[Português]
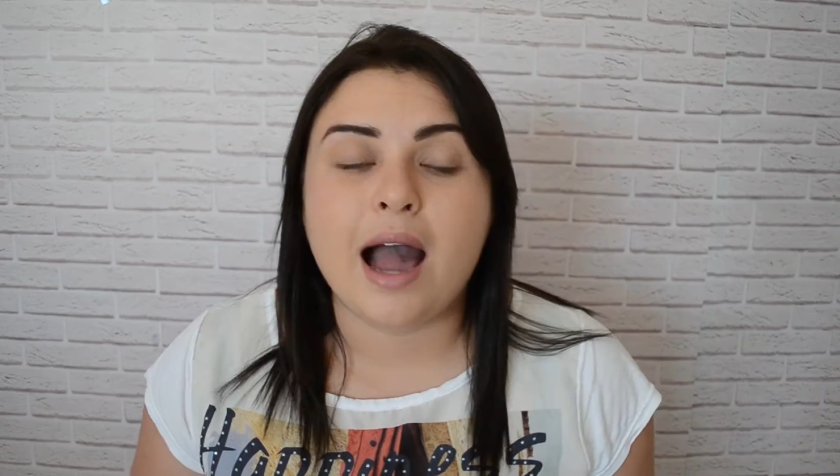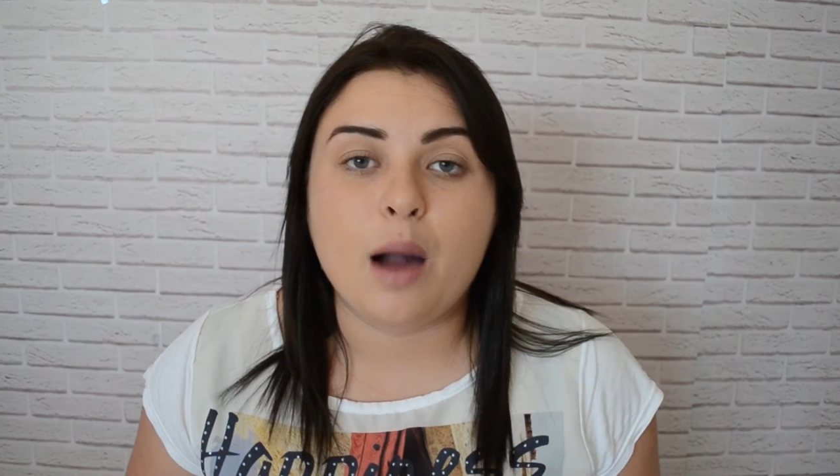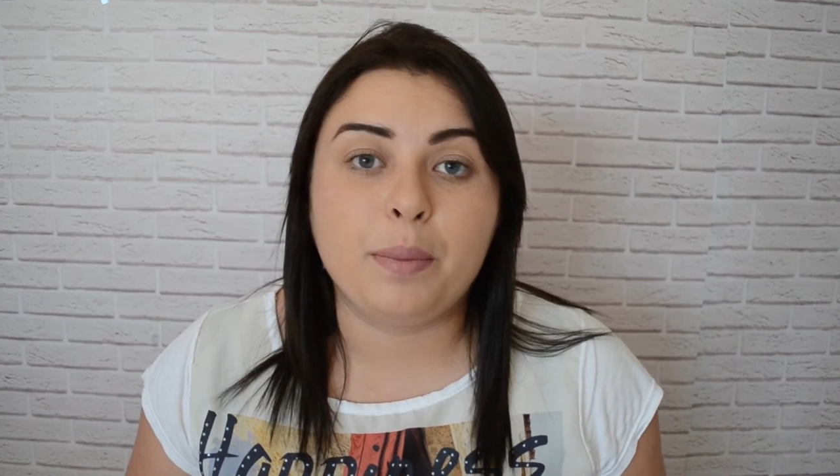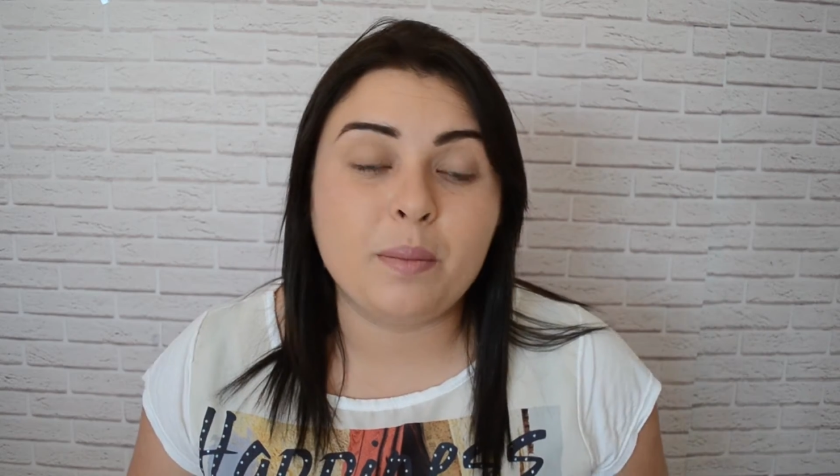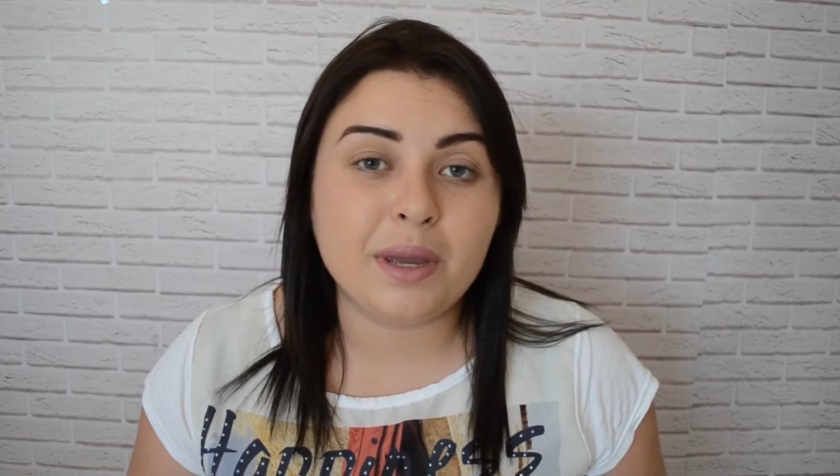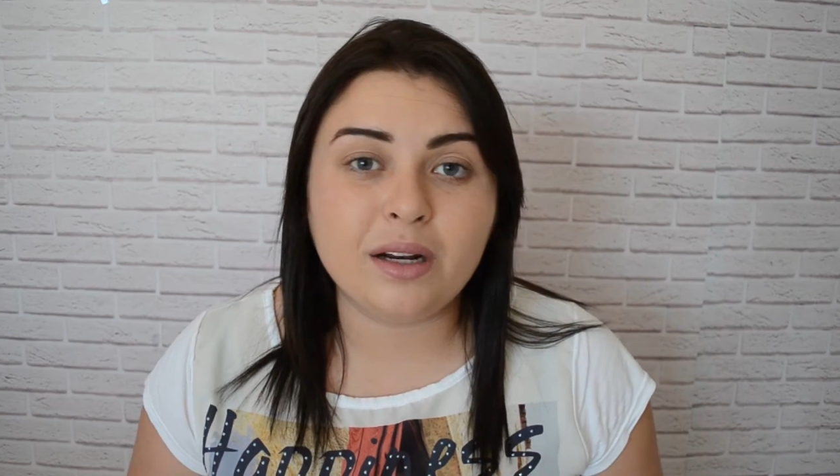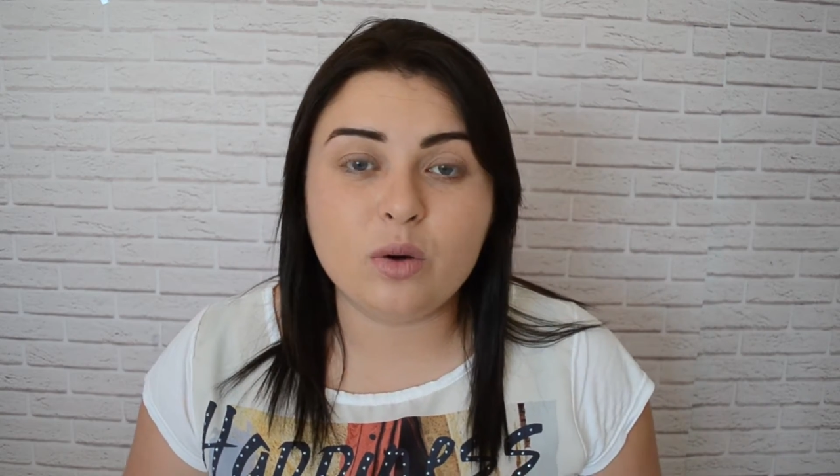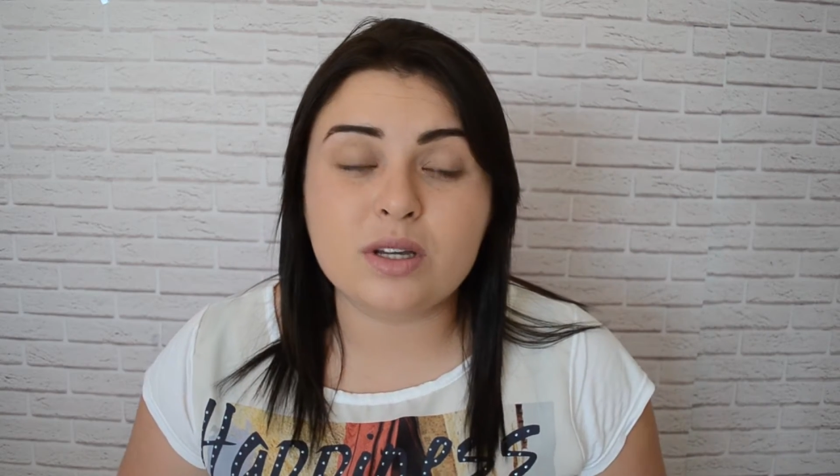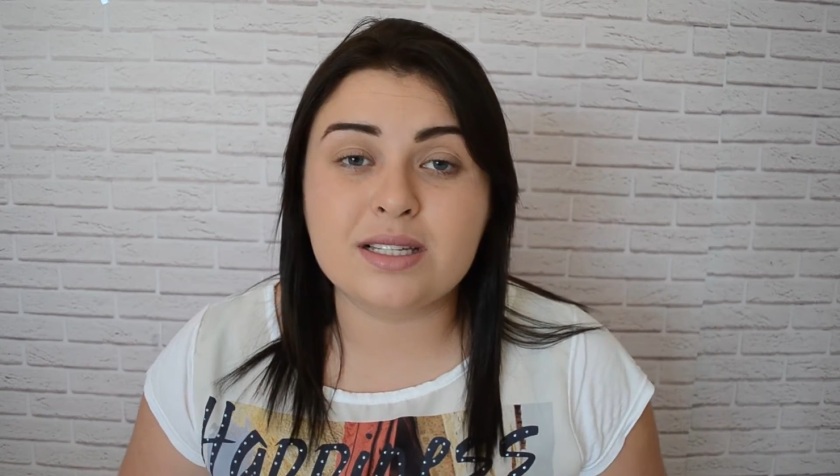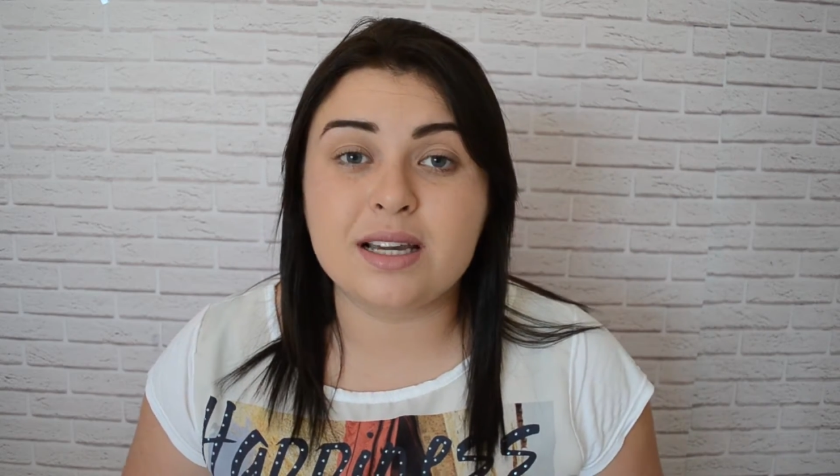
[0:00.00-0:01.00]
A primeira
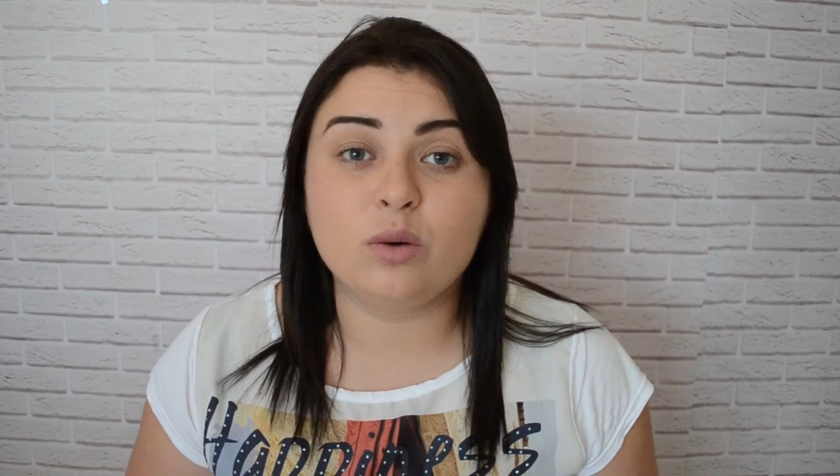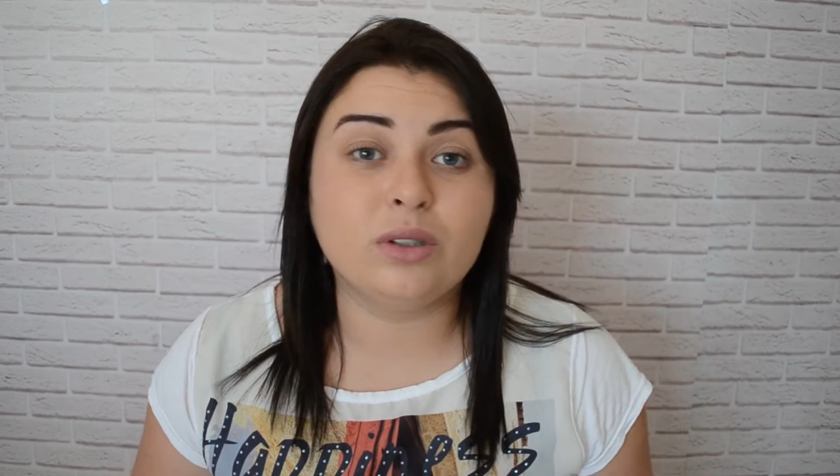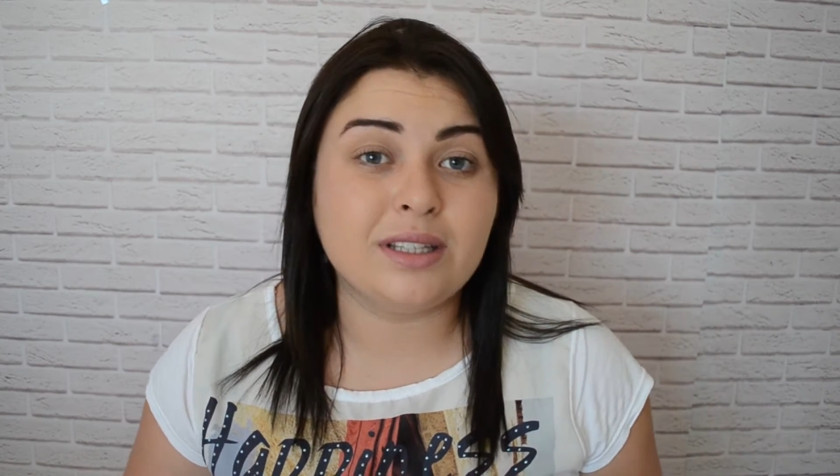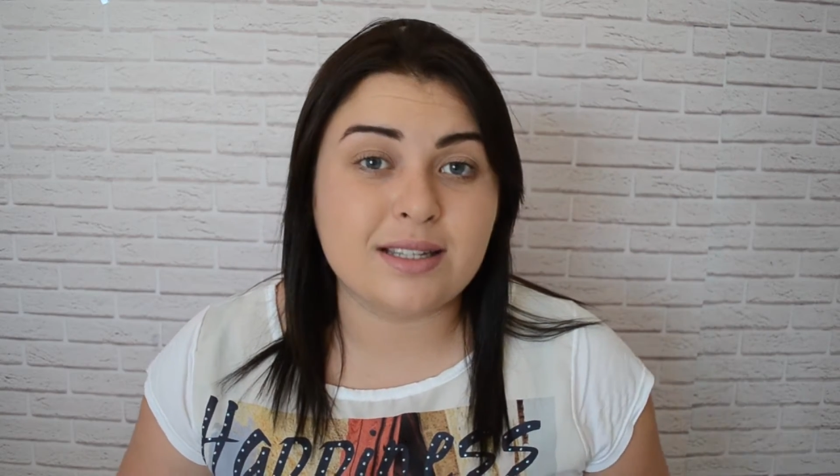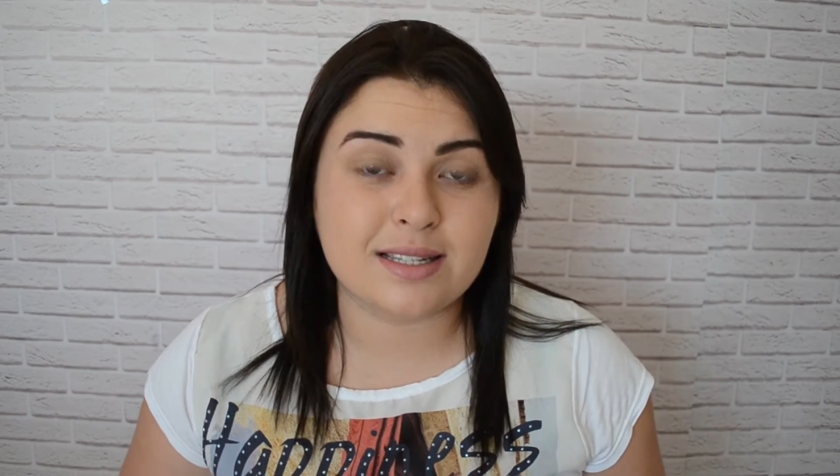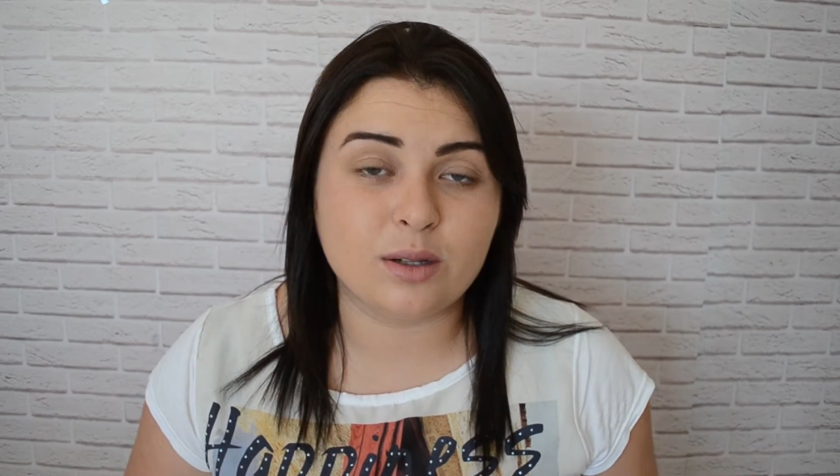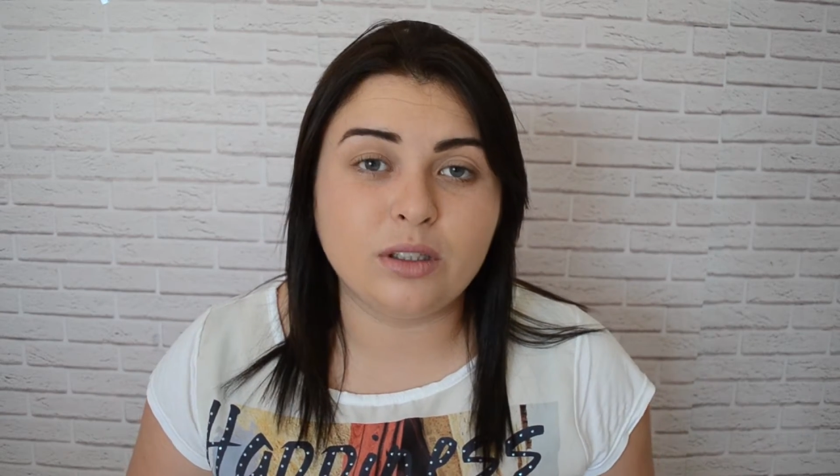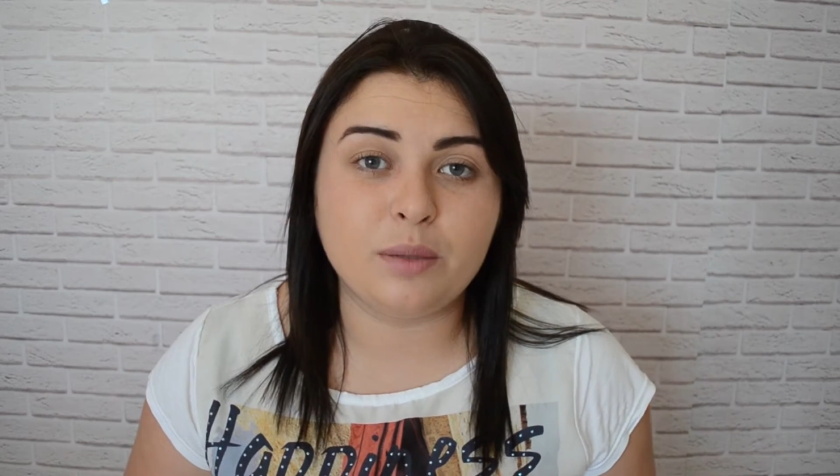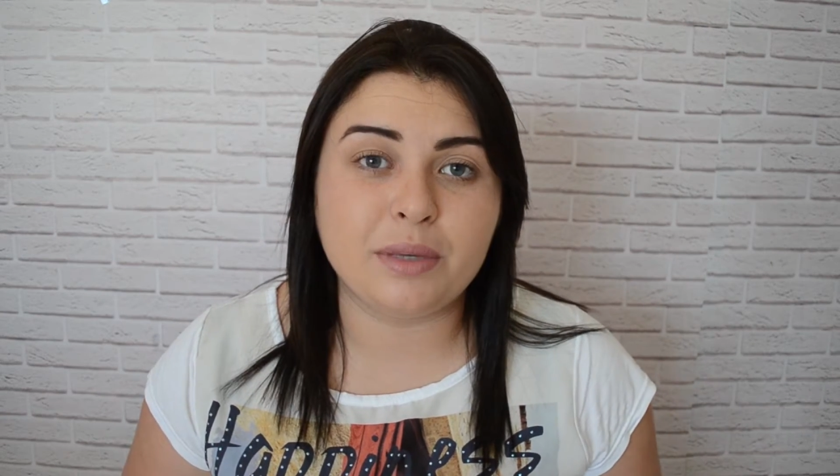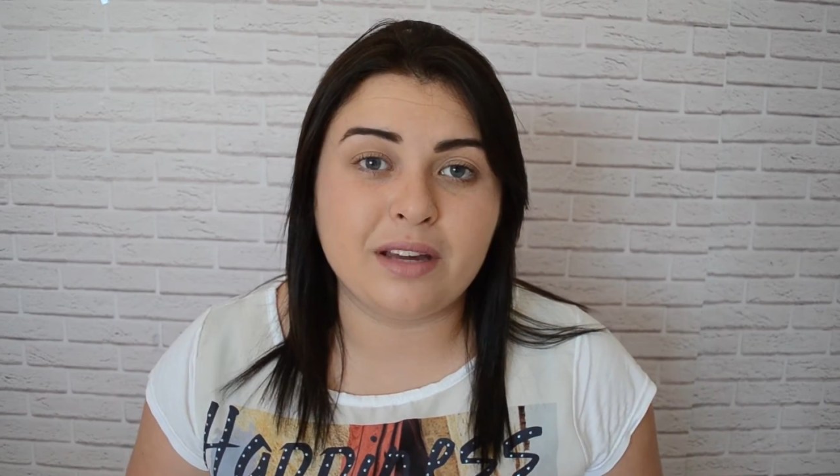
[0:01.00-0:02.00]
coisa que aconteceu
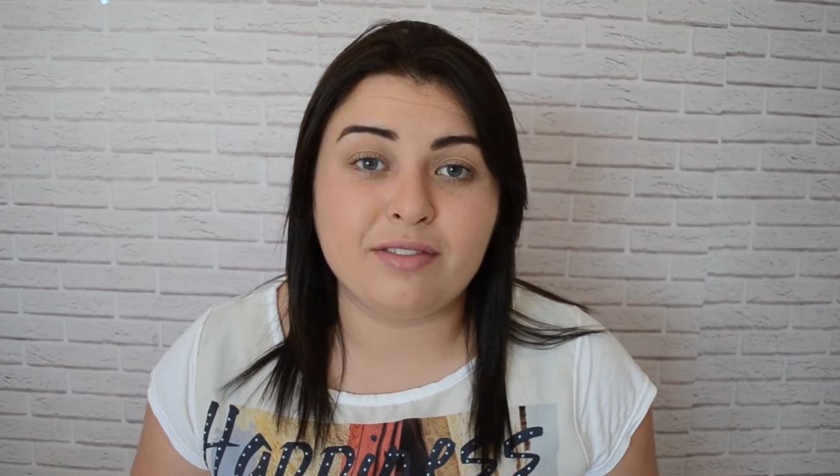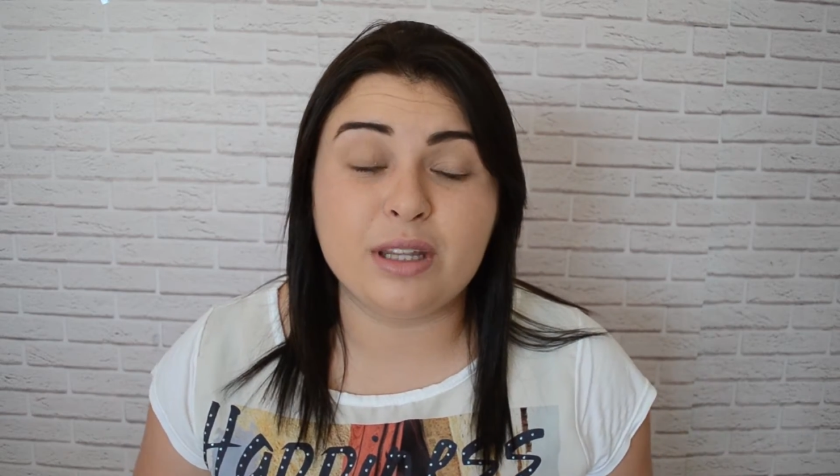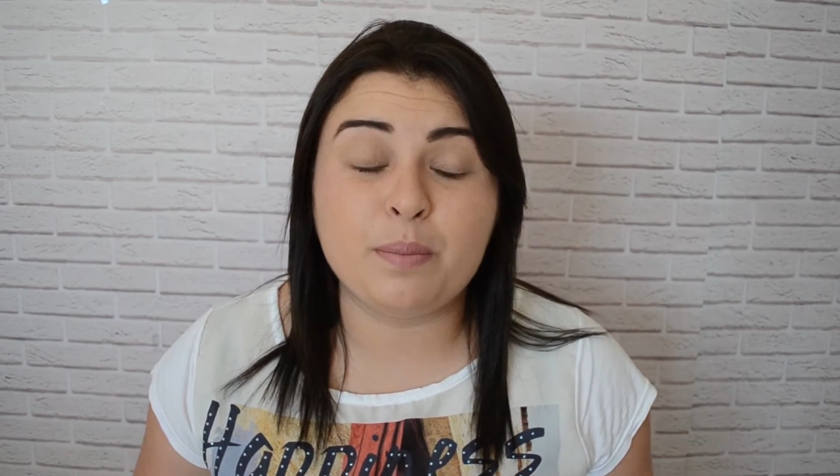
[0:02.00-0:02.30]
na minha vida,